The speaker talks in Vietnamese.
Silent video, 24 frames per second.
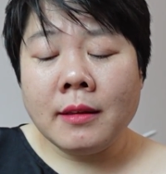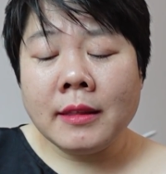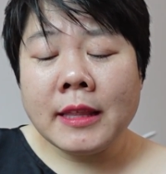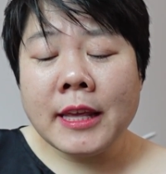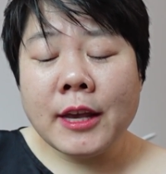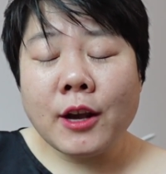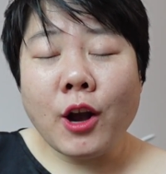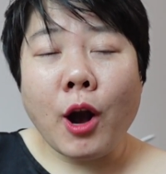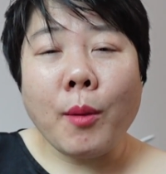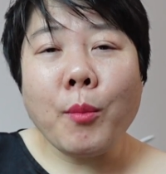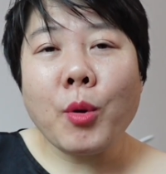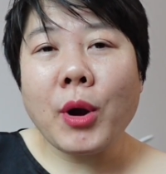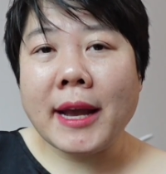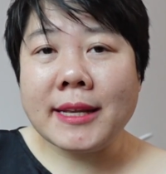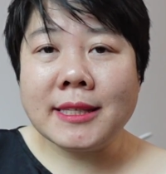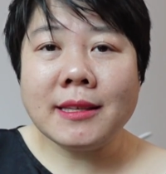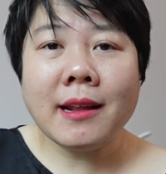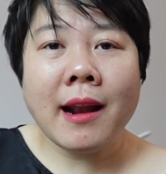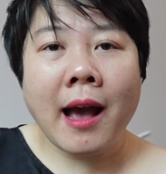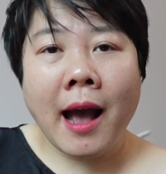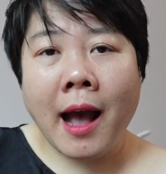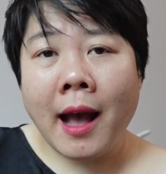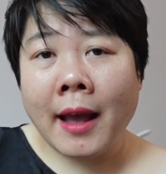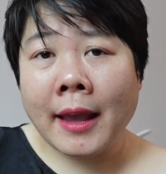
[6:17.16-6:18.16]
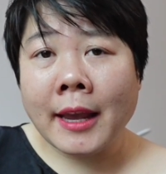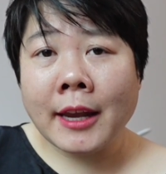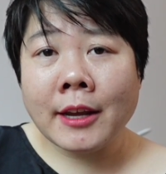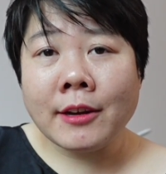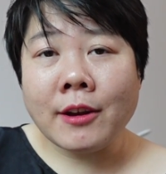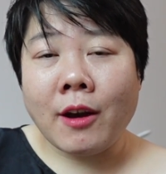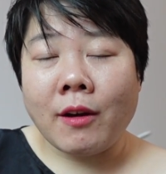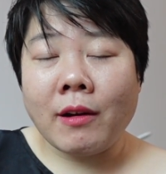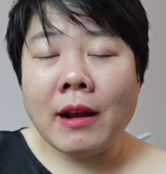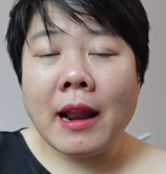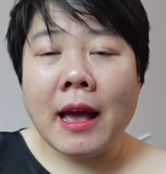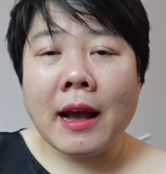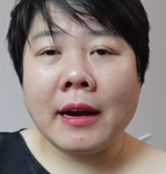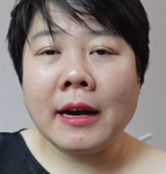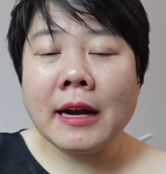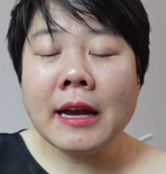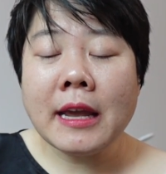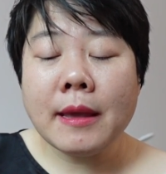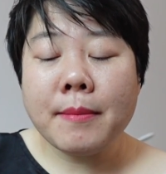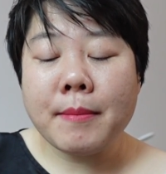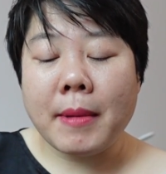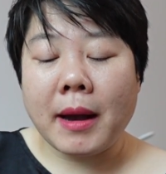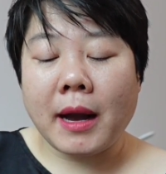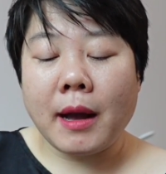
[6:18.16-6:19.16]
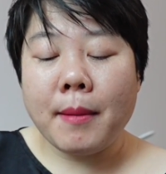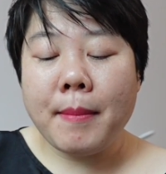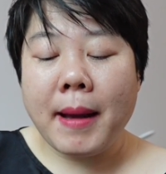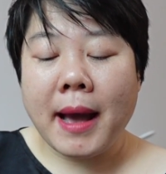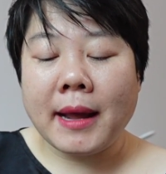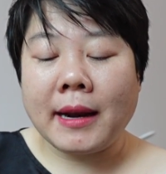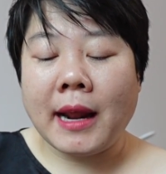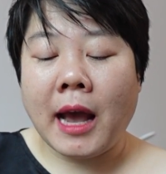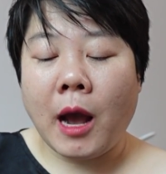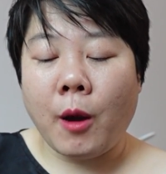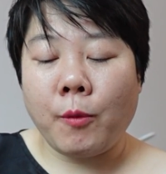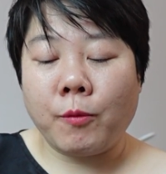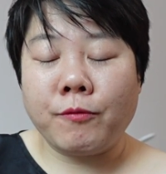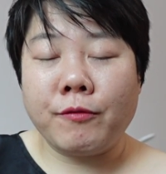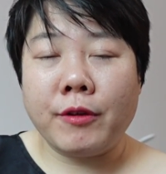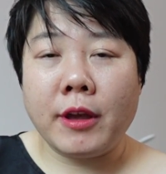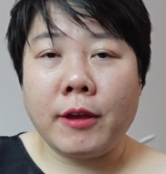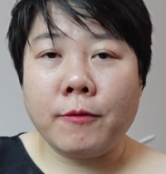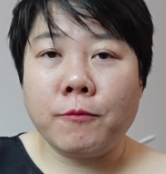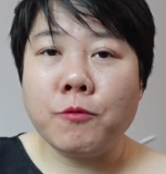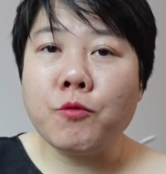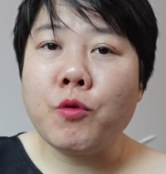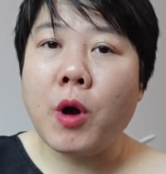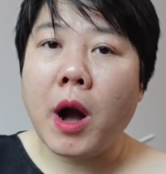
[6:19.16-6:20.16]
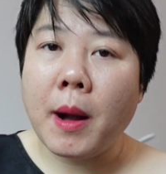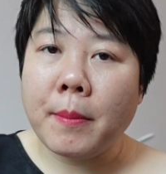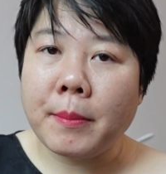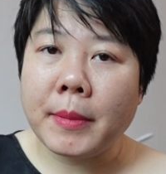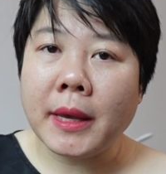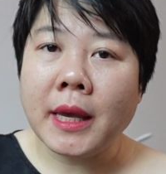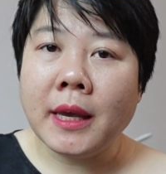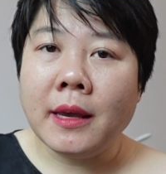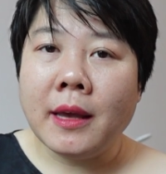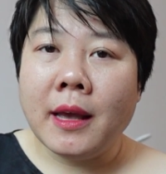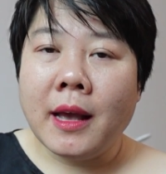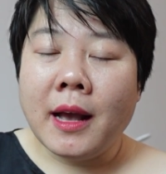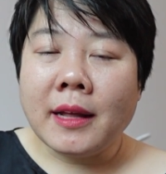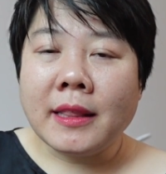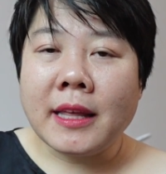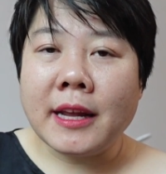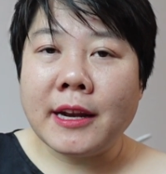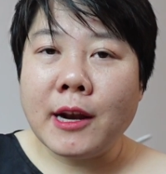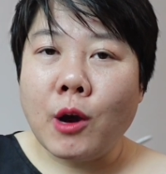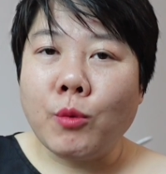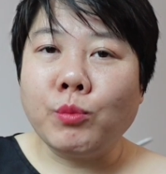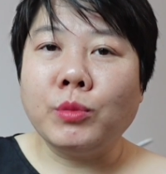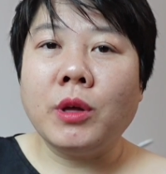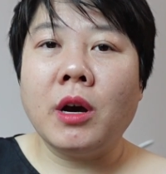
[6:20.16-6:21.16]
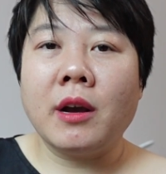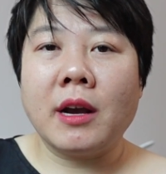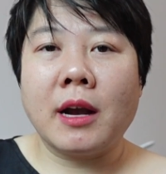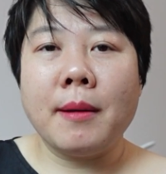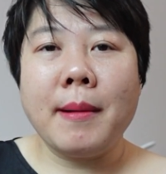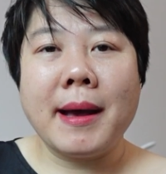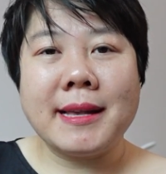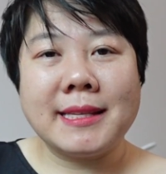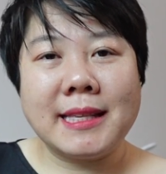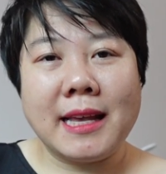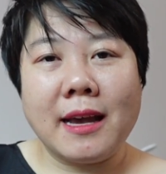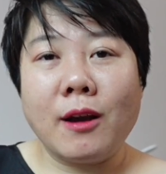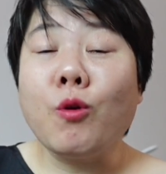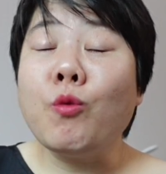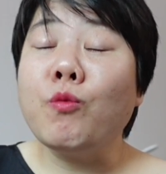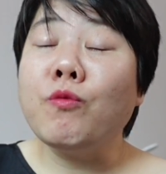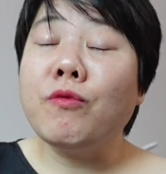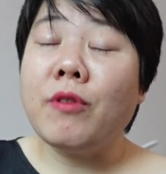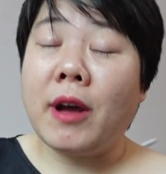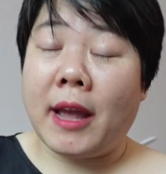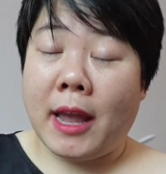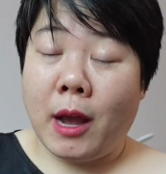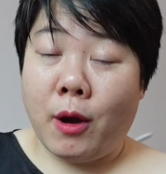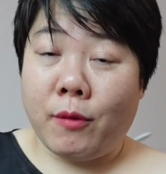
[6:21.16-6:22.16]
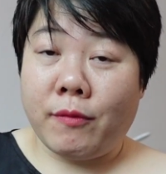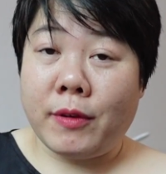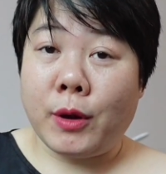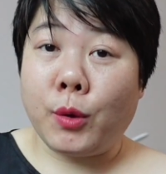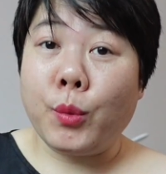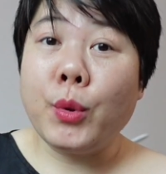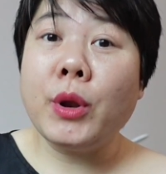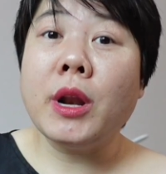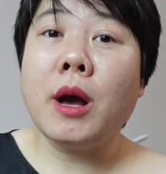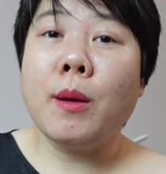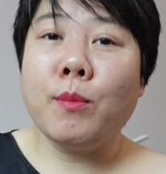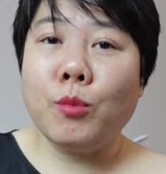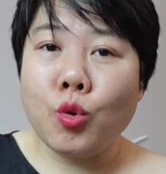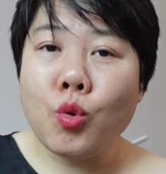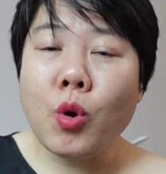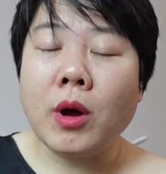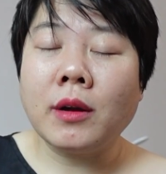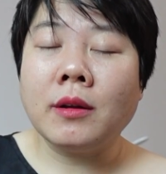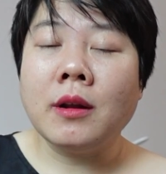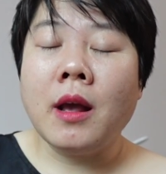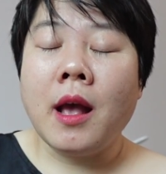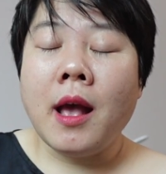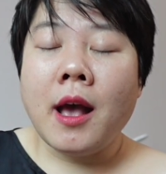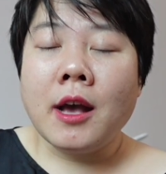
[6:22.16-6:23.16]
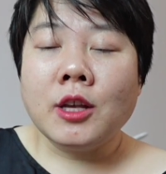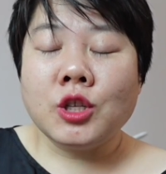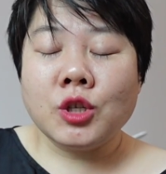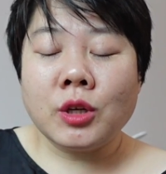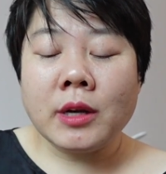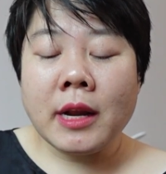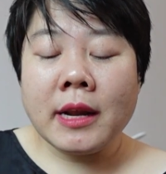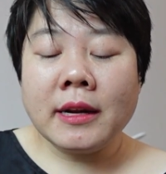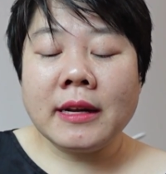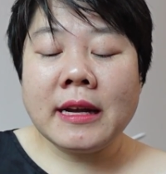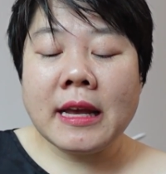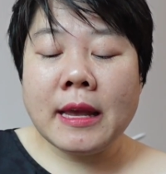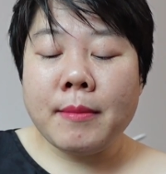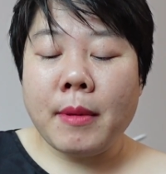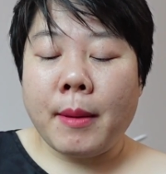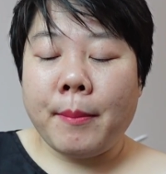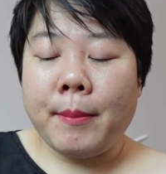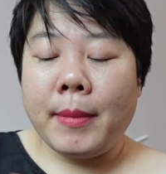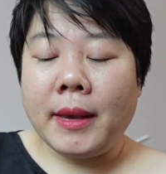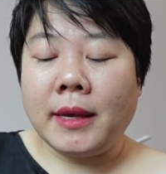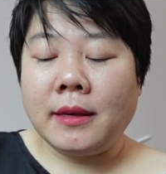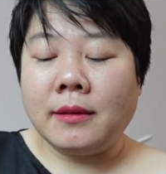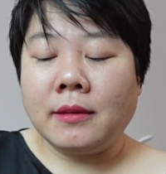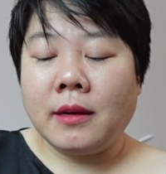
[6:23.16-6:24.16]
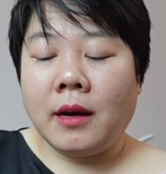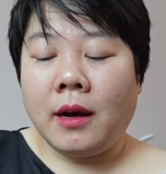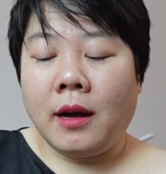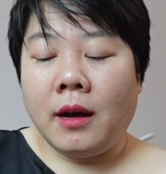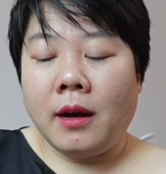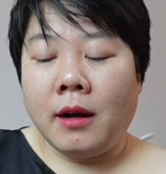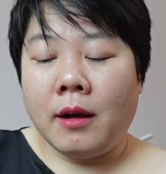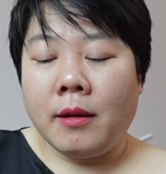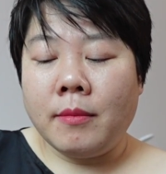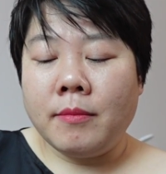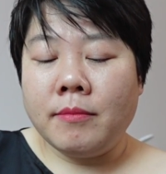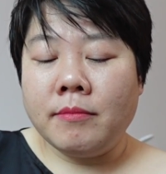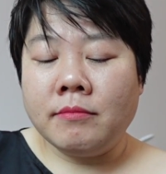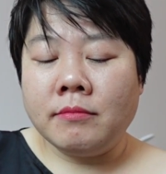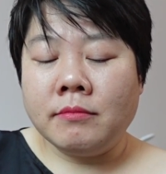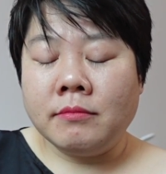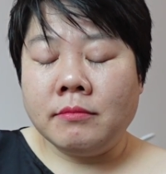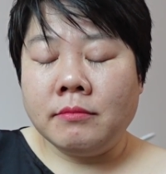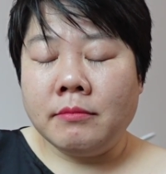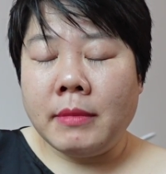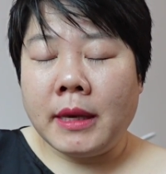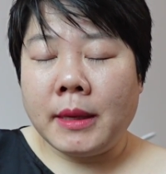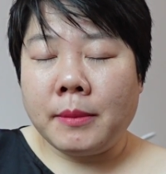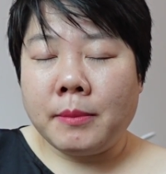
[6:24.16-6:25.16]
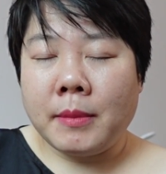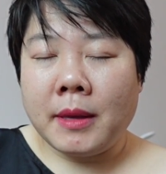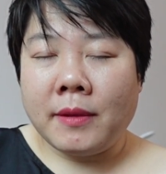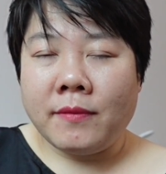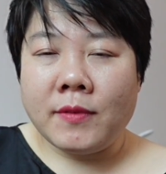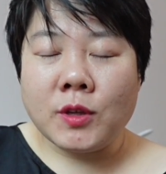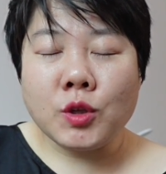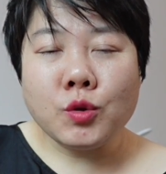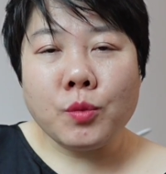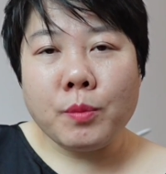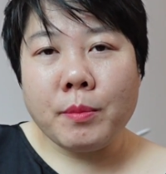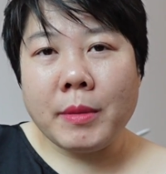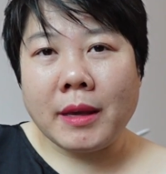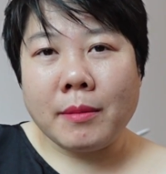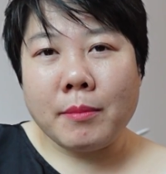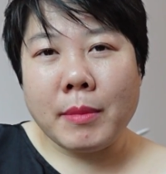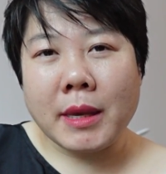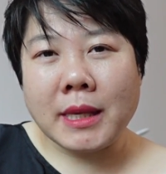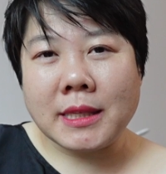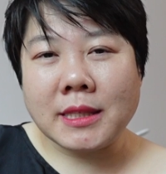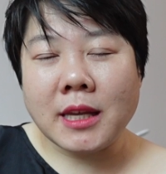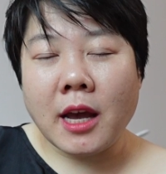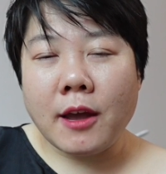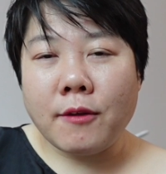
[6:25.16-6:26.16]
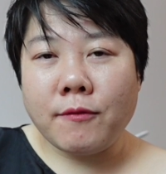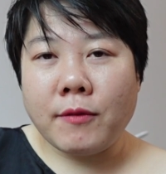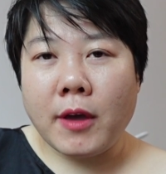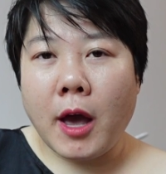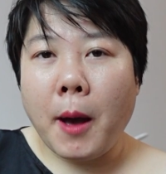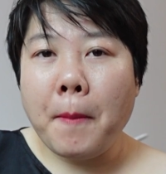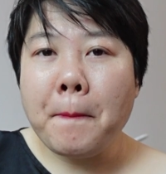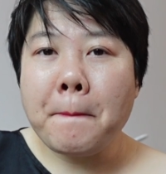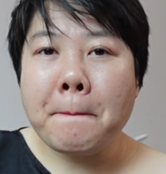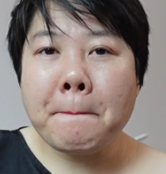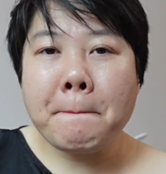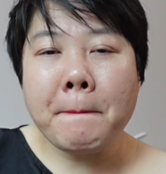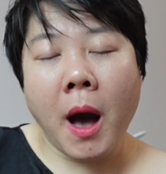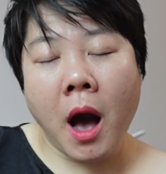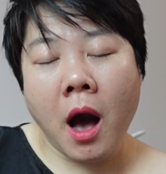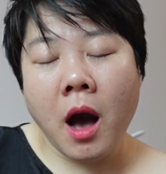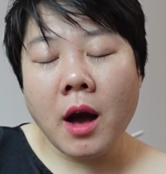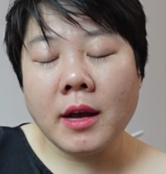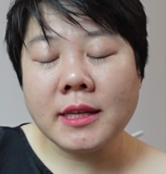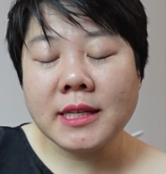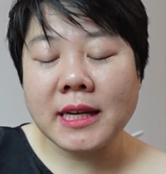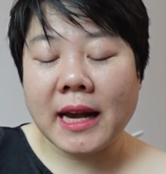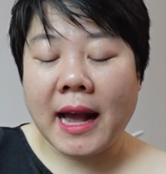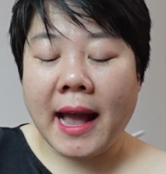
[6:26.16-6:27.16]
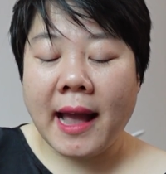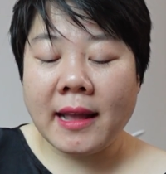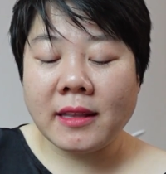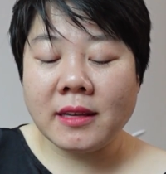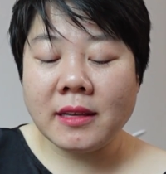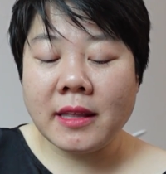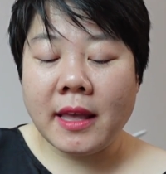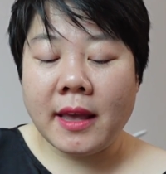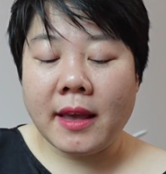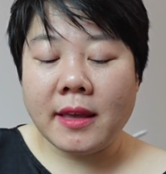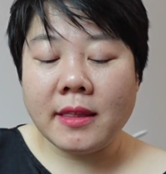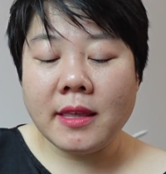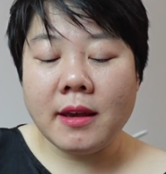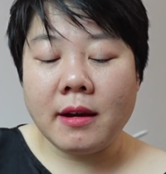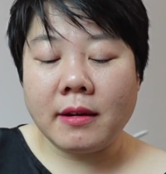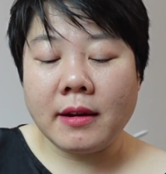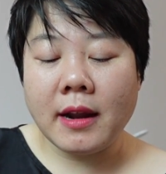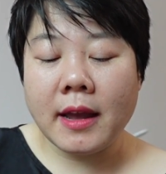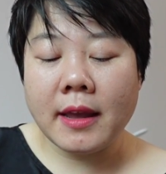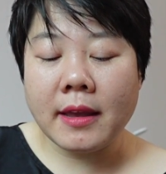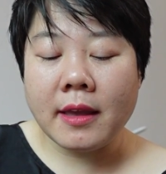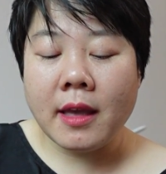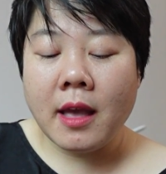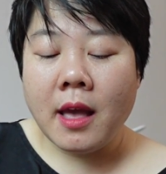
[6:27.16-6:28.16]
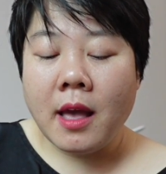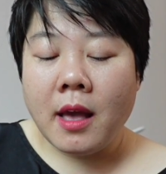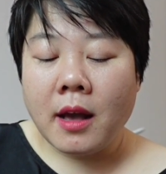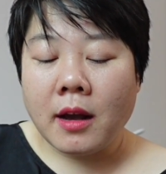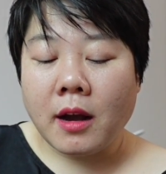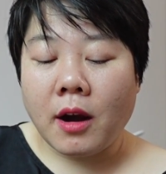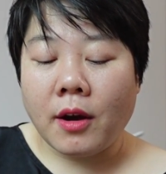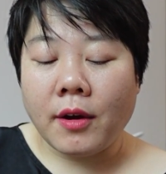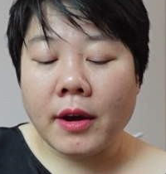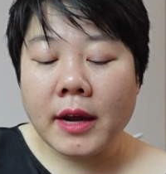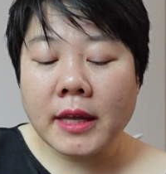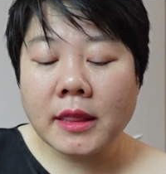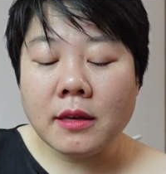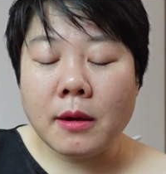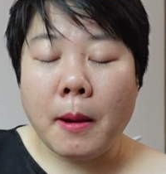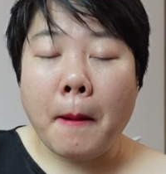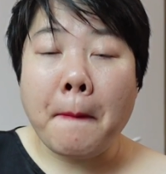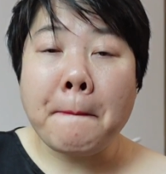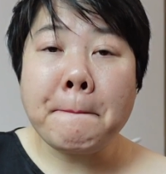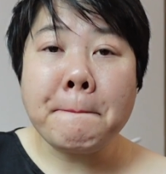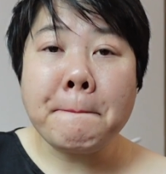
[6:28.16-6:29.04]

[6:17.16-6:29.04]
thì có một cái rất hay đó là khi mà các bạn học về phụ âm ấy thì đồng thời các bạn sẽ cũng phải học về nguyên âm luôn cho nên khi mà mình ờ, mình mình ví dụ mình mình dạy về âm chẳng hạn như thế thì ở đây có cái từ